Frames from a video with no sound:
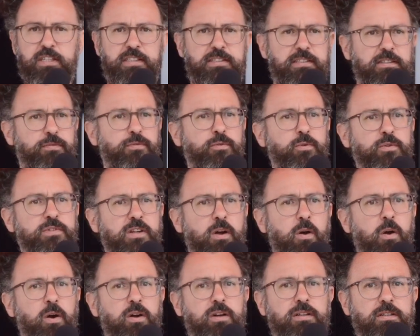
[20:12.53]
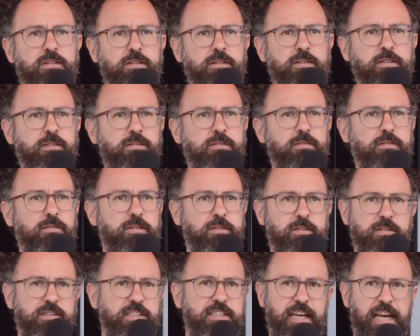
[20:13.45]
Das ist für uns auch
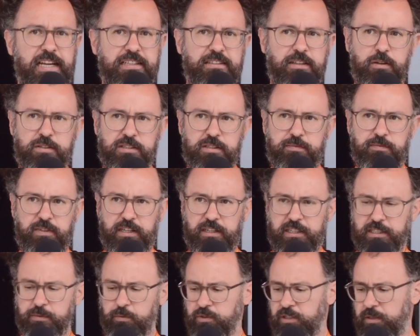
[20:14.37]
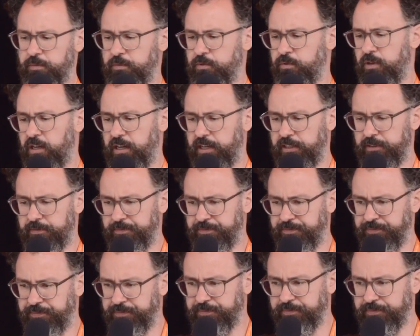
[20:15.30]
direkt aus dem Veganismus abzuleiten.